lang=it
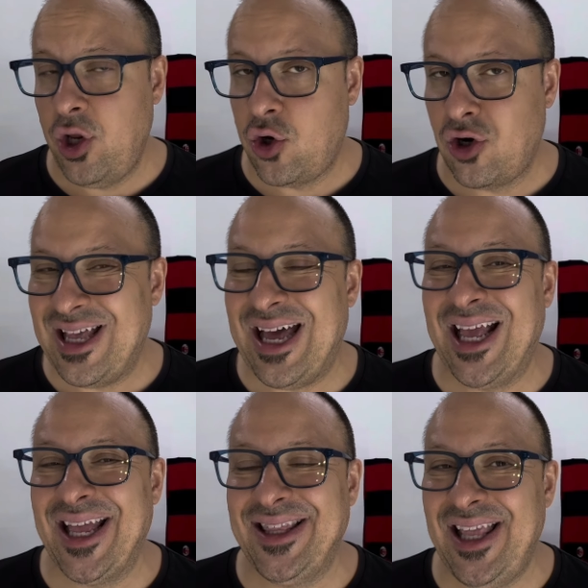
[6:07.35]
ricordare
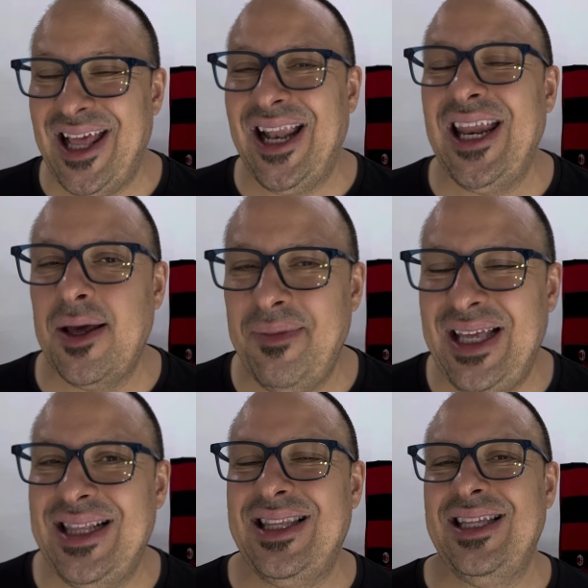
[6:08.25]
che degli
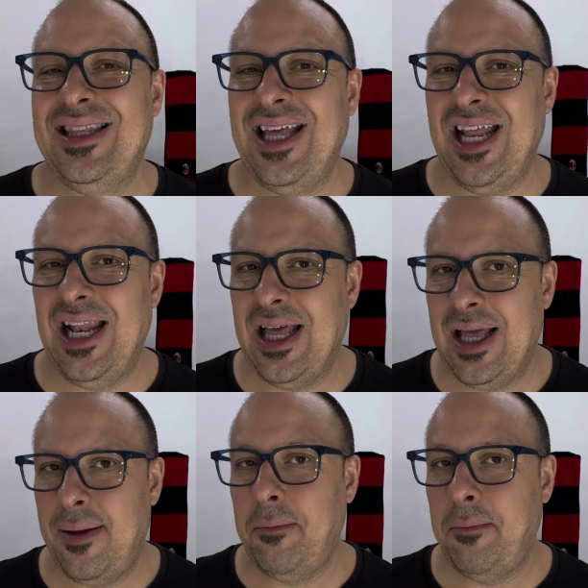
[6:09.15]
allenamenti del